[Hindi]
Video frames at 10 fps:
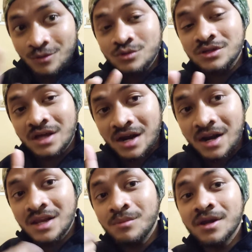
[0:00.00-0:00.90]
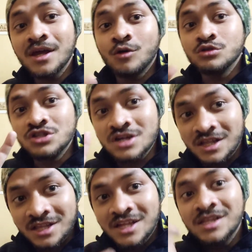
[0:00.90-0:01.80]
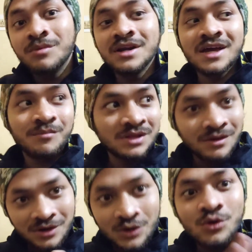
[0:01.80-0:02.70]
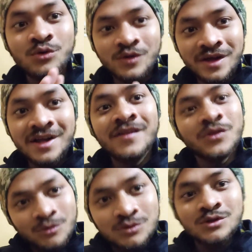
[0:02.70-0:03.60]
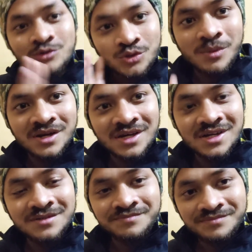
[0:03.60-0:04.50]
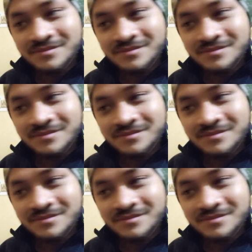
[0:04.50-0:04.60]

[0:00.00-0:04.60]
कुछ नाना नानी बन गए कुछ दादा दादी बन गए मतलब इनको कुछ ना कुछ तो बन गए ना